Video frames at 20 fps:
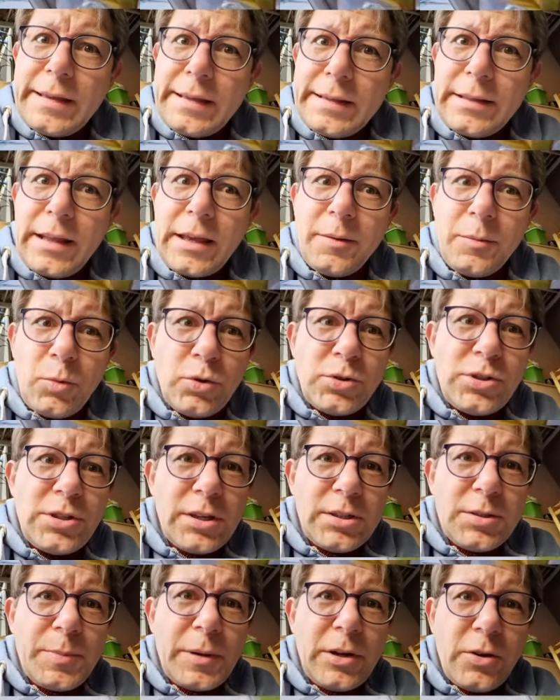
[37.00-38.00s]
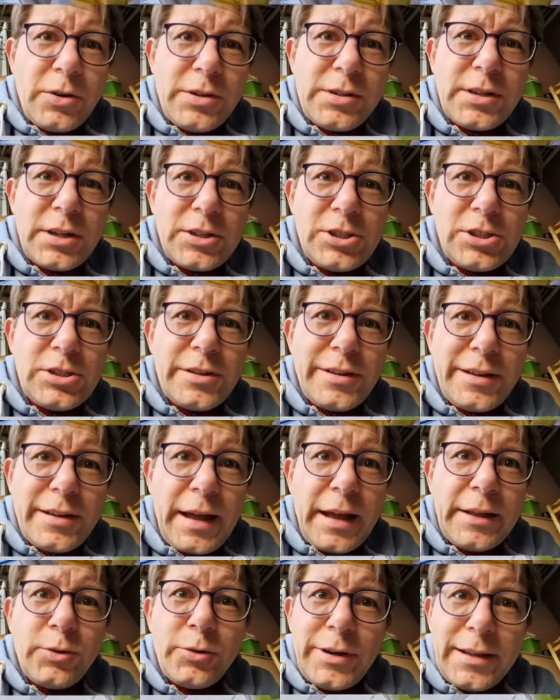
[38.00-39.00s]
Deem mudinhas para nós, a gente
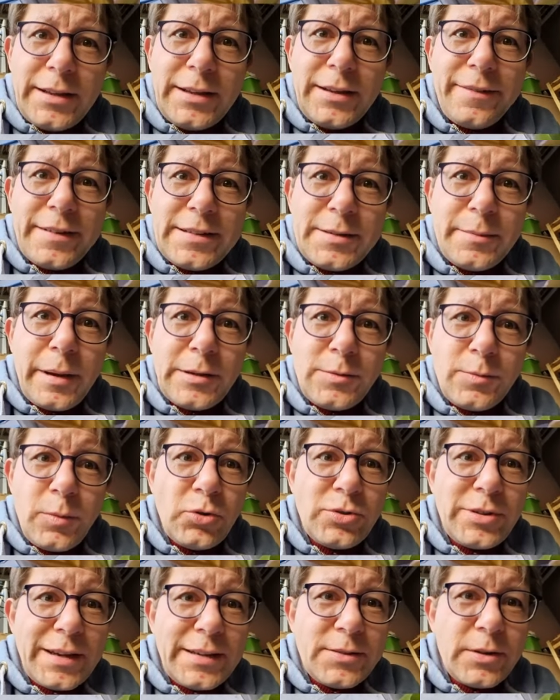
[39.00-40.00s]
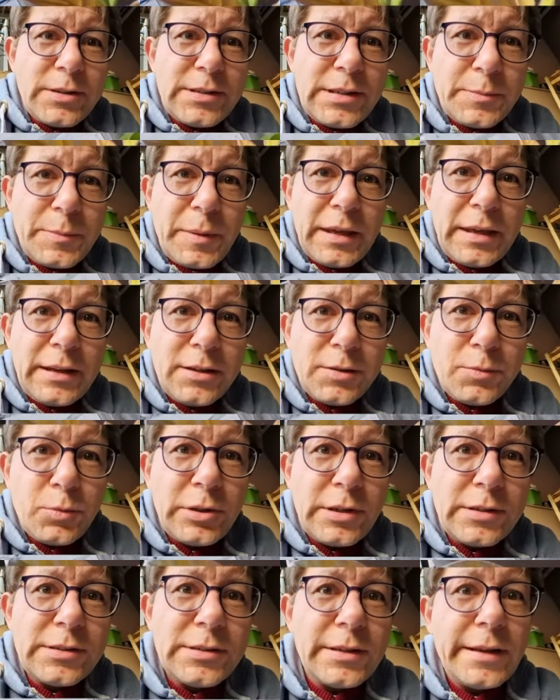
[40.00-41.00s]
adoraria fazer mais bonsais com essas pequenas
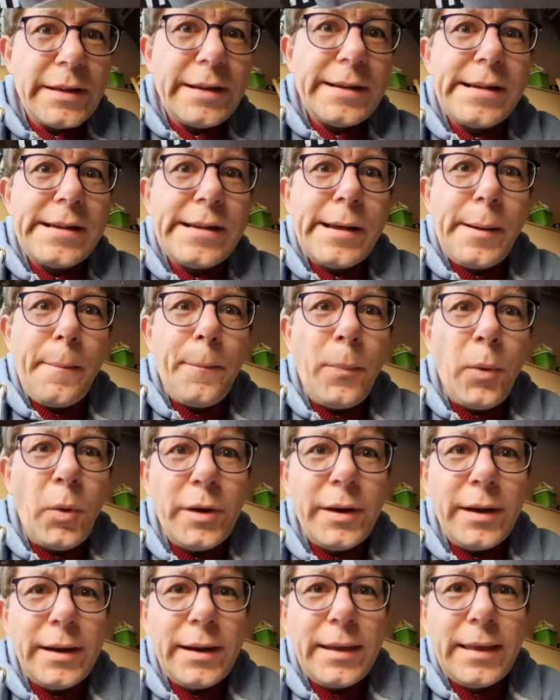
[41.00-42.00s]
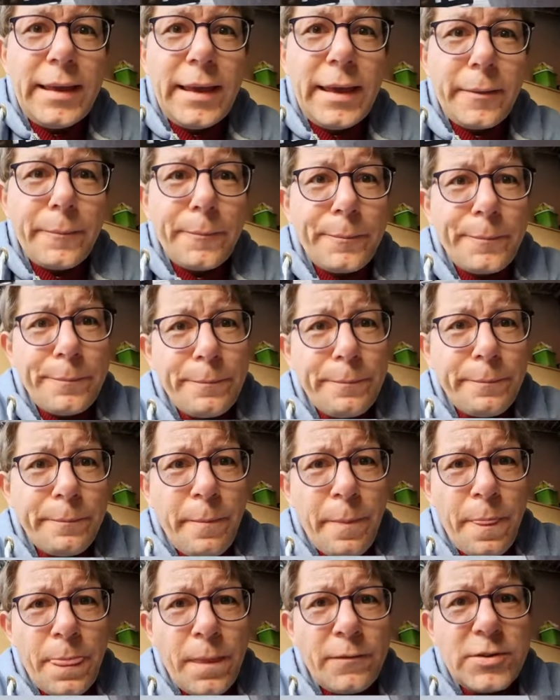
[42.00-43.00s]
mudas. Por quê?
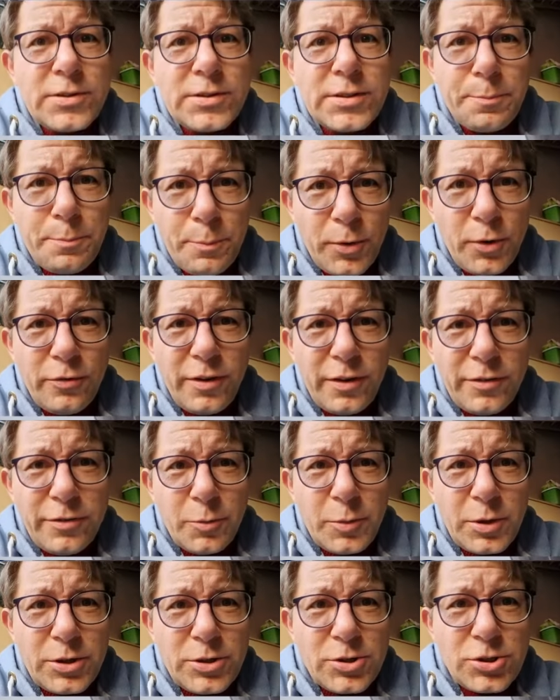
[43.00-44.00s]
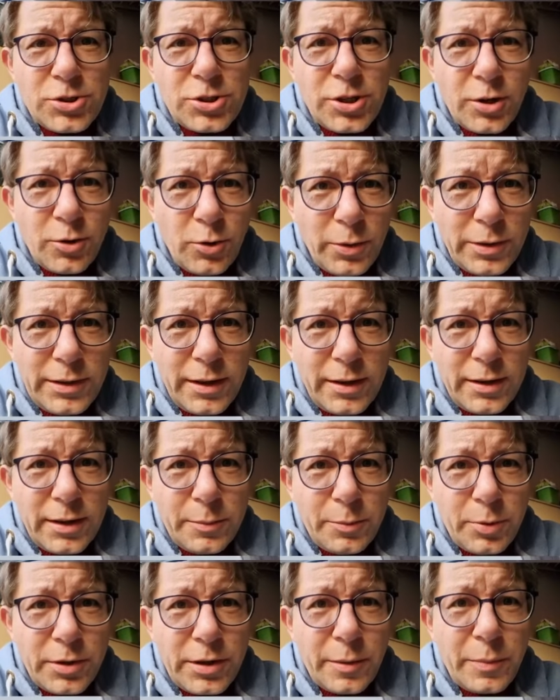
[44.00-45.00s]
Você provavelmente chegou até
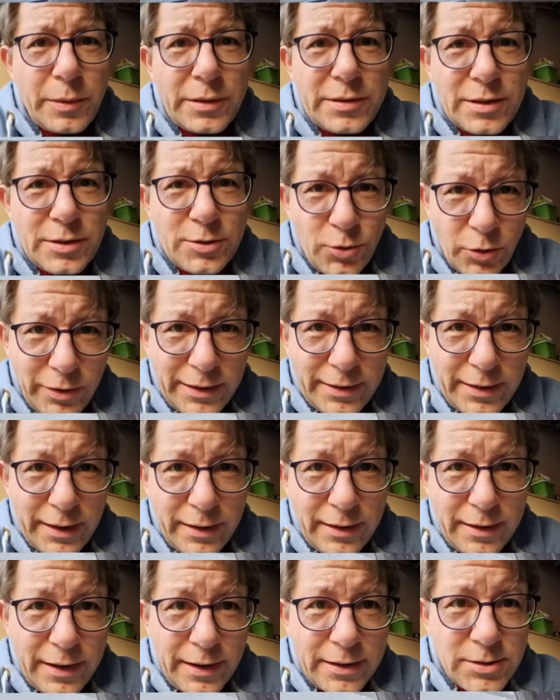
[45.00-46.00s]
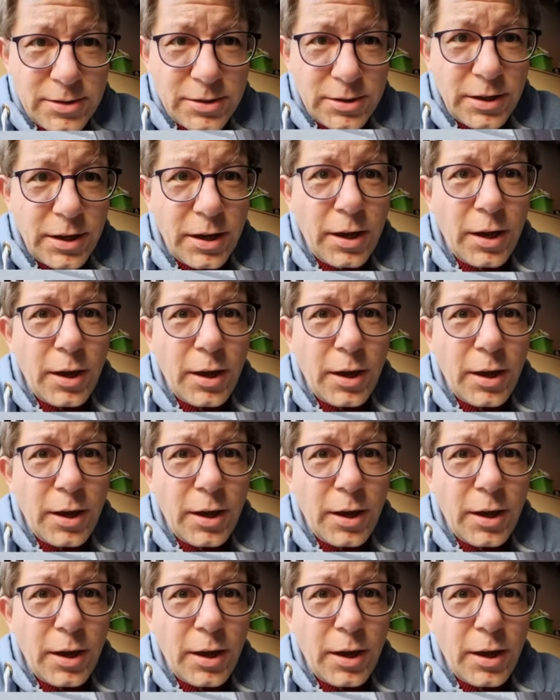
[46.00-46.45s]
aqui porque pesquisou na internet